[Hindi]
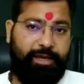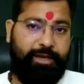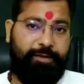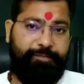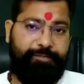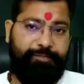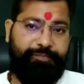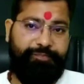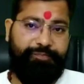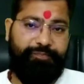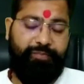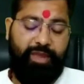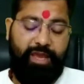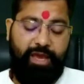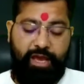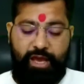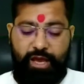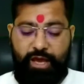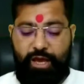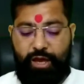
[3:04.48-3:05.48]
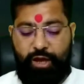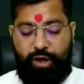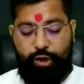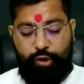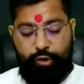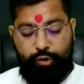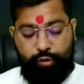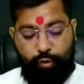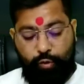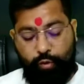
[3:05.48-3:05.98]
हैं
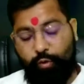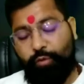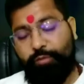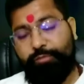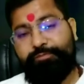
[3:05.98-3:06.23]
तो